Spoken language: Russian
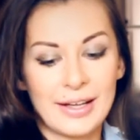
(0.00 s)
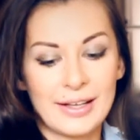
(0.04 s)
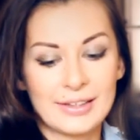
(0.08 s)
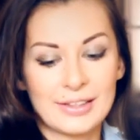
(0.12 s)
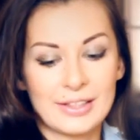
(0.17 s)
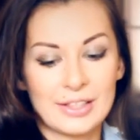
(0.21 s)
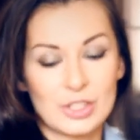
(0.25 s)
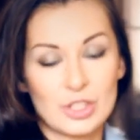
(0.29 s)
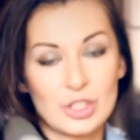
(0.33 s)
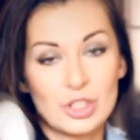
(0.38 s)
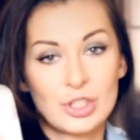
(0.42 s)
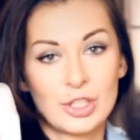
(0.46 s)

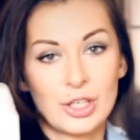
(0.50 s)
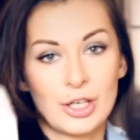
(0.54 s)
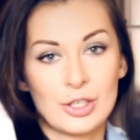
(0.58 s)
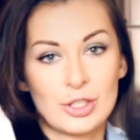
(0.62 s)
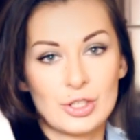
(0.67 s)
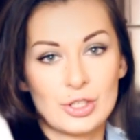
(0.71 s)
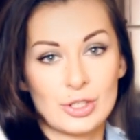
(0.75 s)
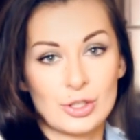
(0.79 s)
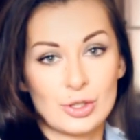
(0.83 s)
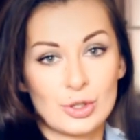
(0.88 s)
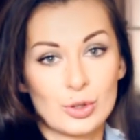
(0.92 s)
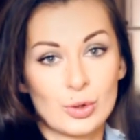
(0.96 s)
это
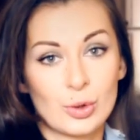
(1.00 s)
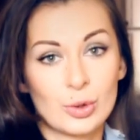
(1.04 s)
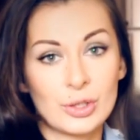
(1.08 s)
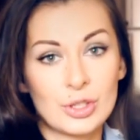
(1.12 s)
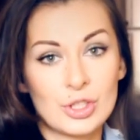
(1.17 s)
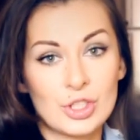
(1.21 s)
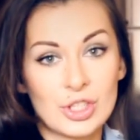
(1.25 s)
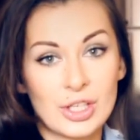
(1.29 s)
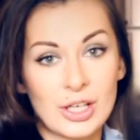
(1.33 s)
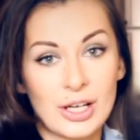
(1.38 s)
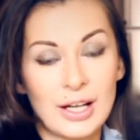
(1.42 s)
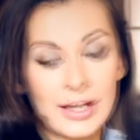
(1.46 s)
очищающая
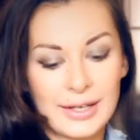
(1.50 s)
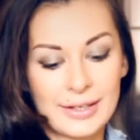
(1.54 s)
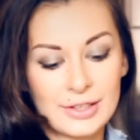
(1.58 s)
щеточка.